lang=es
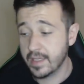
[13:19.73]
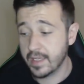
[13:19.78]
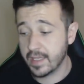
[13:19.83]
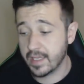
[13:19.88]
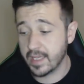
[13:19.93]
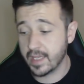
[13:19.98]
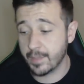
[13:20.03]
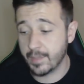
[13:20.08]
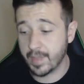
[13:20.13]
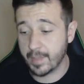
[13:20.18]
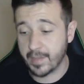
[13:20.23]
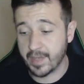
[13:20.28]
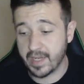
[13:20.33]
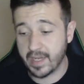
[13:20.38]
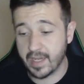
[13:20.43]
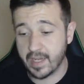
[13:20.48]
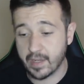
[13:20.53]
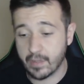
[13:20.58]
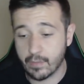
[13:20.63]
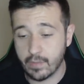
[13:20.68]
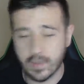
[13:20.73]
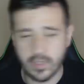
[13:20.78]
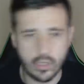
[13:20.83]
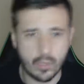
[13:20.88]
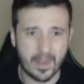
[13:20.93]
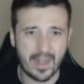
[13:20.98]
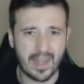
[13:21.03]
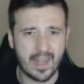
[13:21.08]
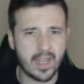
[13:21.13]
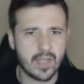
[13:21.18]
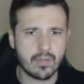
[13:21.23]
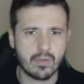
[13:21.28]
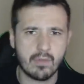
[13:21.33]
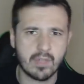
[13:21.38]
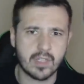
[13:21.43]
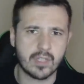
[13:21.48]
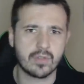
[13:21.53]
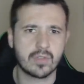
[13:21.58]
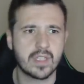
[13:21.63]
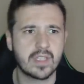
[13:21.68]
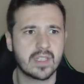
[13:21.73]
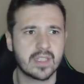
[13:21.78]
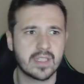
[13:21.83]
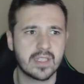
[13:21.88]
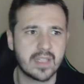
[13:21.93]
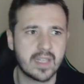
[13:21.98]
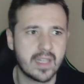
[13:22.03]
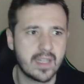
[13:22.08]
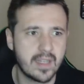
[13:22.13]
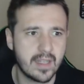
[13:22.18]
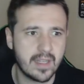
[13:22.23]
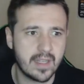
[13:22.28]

eh, preparar nuevas overlays, nuevas cositas y tal.